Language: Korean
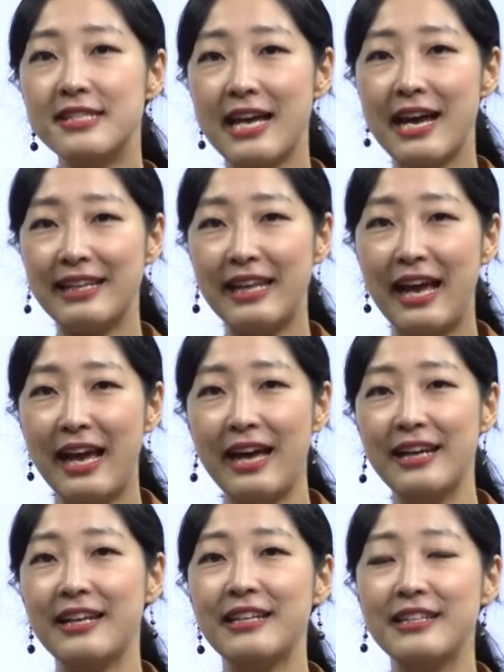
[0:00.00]

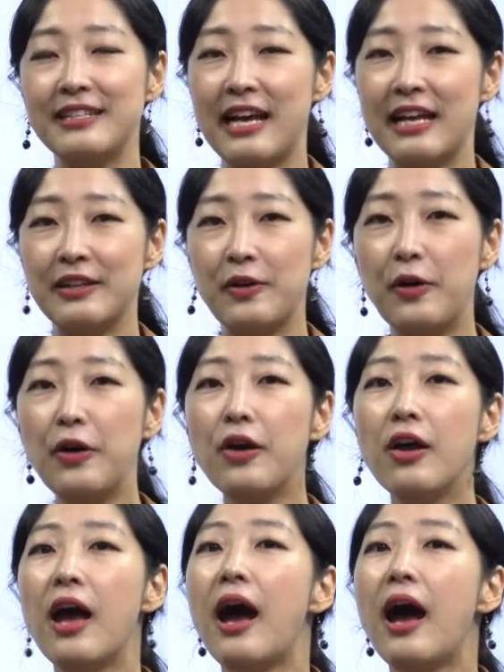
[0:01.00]
자다 라는 단어